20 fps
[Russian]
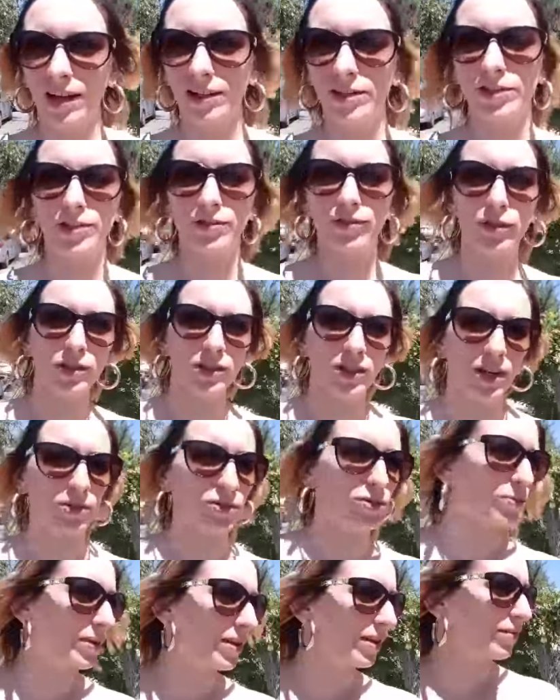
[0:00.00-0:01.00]
От чего
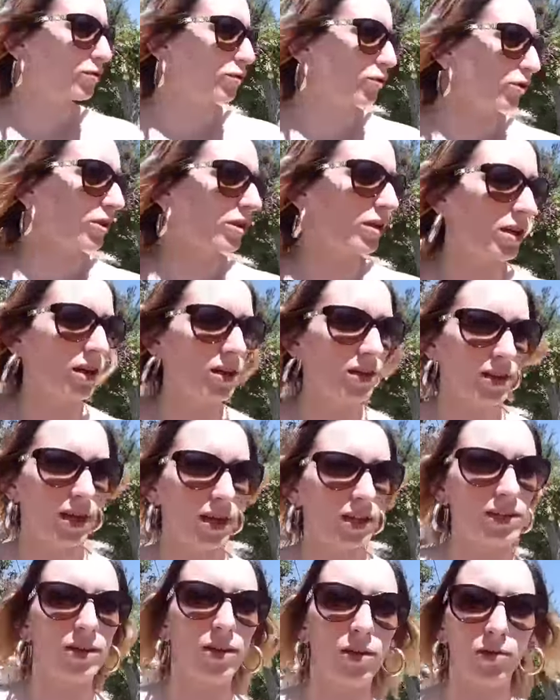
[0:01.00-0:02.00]
сразу были в шоке,
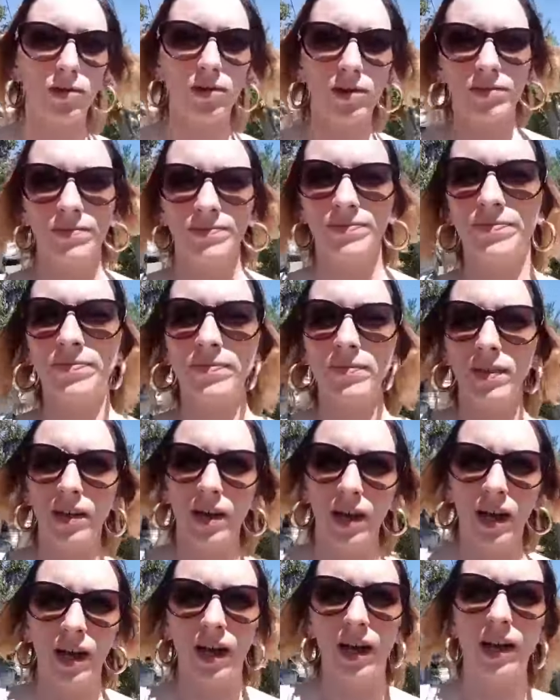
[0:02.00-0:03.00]
это от дорог.
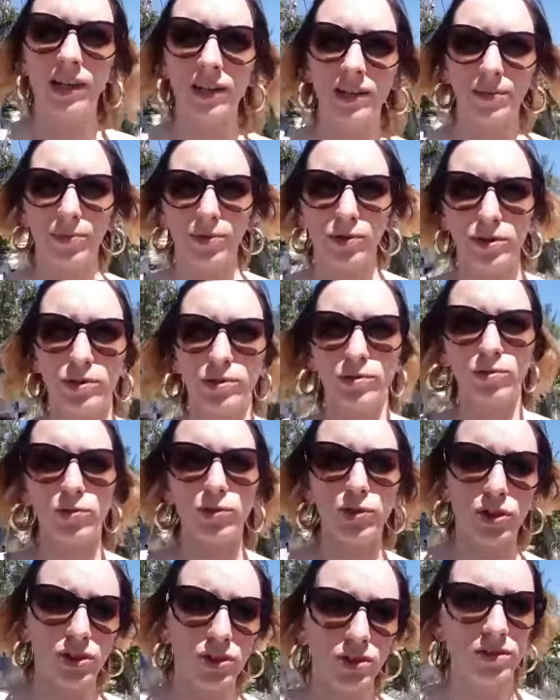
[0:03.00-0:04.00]
Это просто
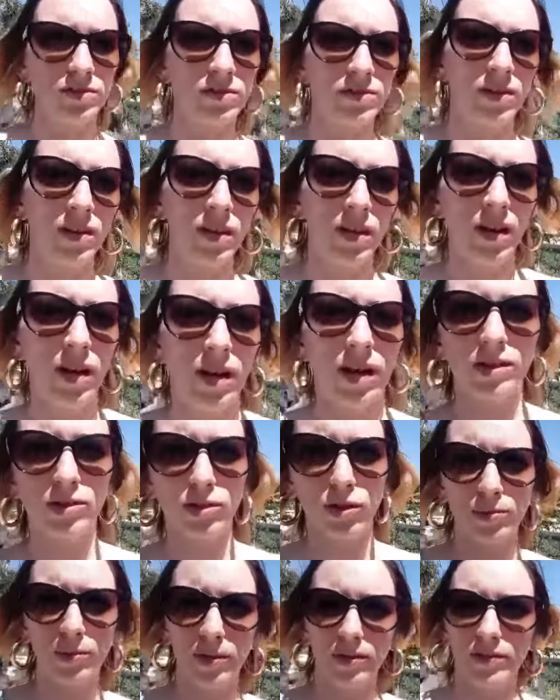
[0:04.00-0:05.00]
ужас.
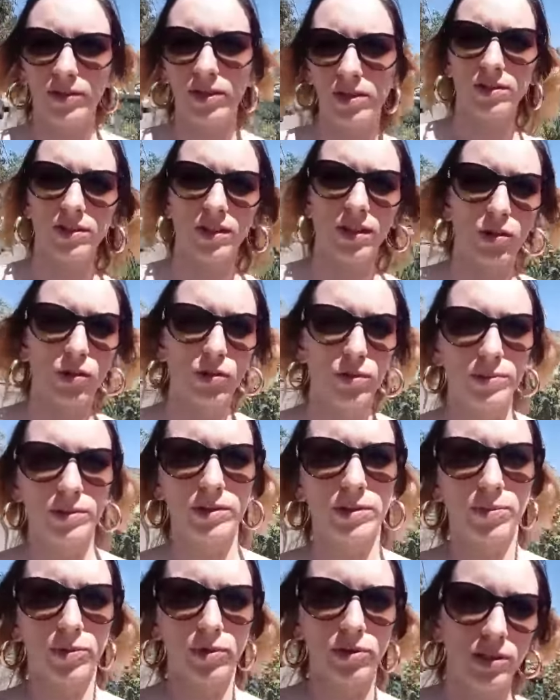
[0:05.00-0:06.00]
Особенно Винницкая
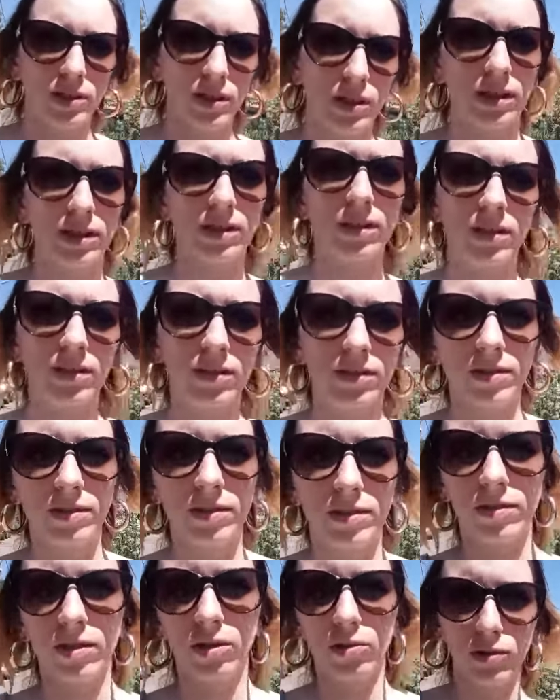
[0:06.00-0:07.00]
область, просто
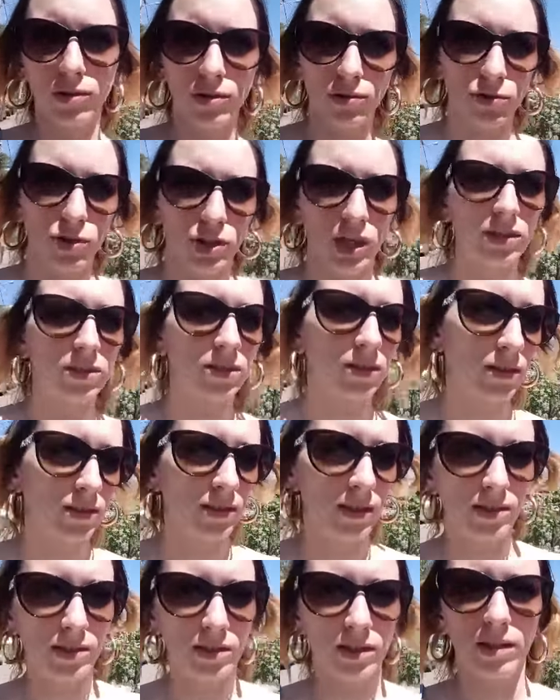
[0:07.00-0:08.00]
ехали какой-то
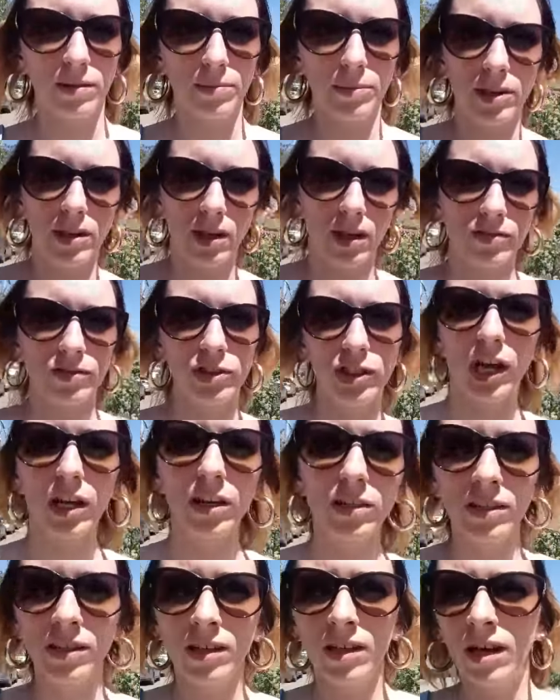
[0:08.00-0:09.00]
участок 10 километров в
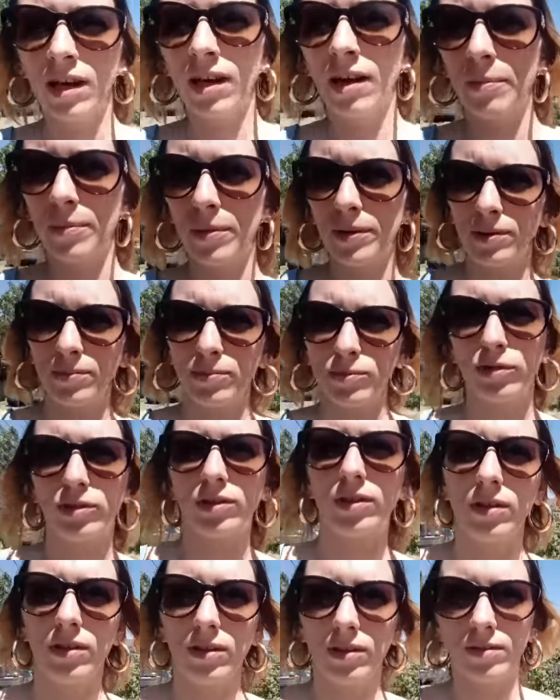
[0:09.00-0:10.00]
час, потому
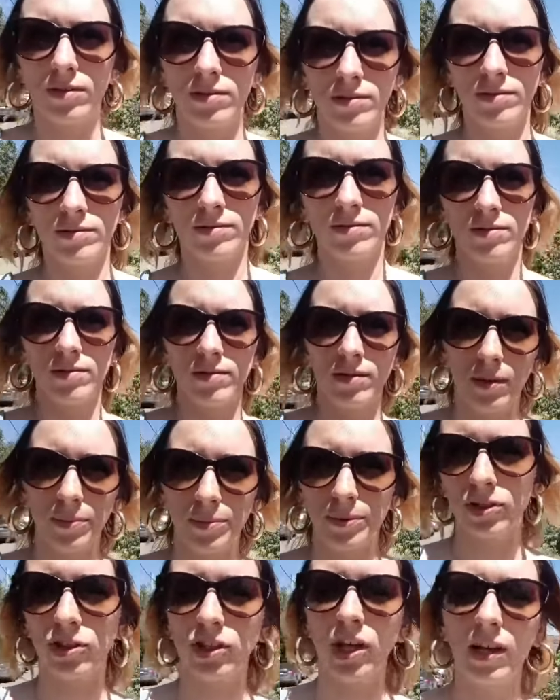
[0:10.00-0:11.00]
что
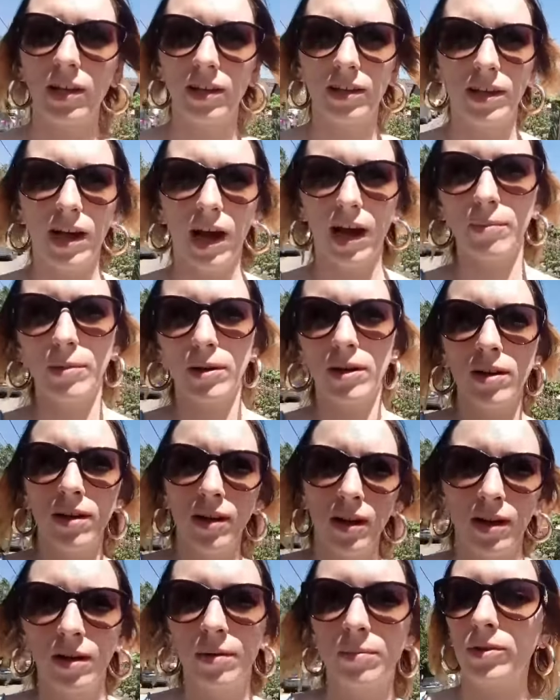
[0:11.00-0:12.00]
объезжали ямы,
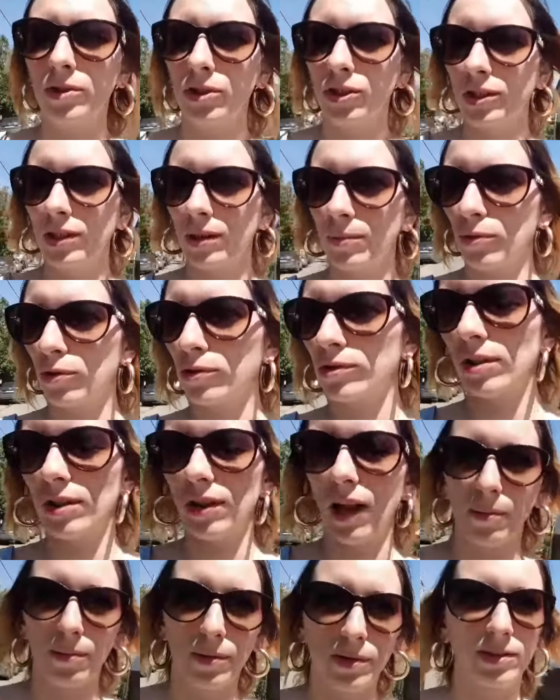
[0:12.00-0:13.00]
машина просто
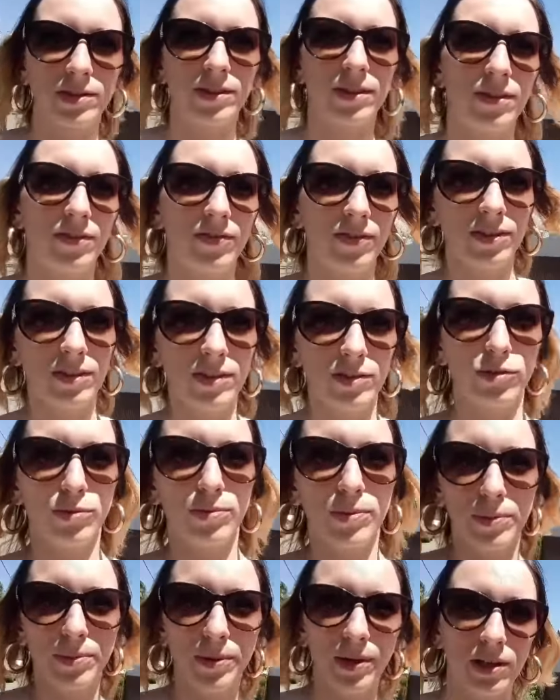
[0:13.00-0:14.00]
на бок становилась,
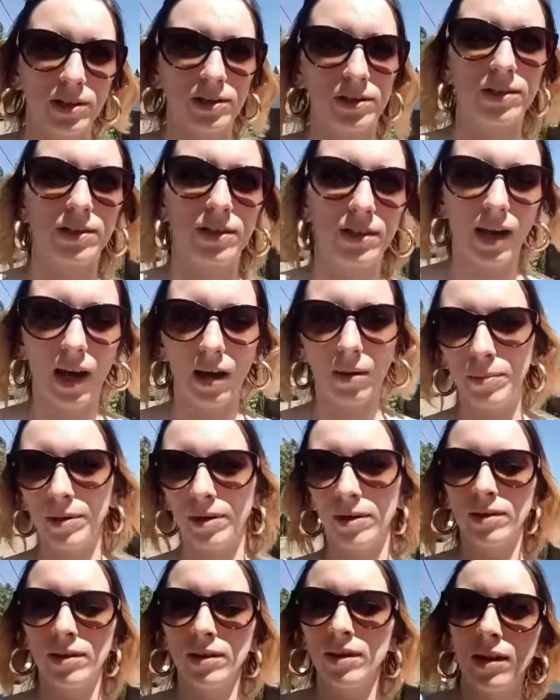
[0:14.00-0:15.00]
чтобы объехать этой
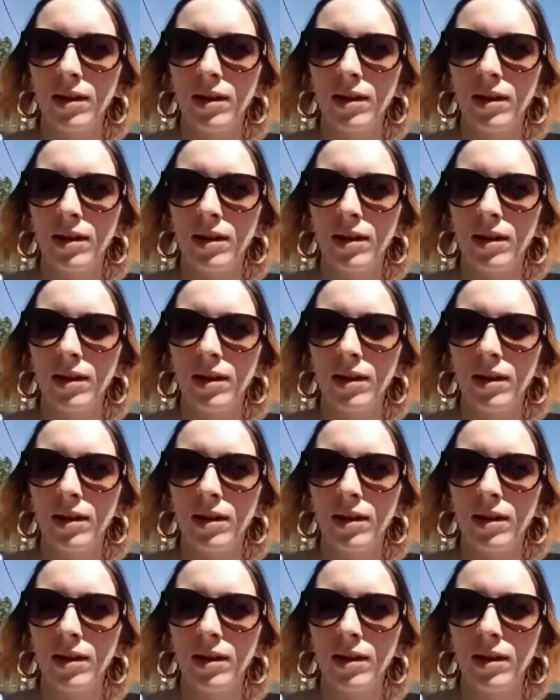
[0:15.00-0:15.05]
яме.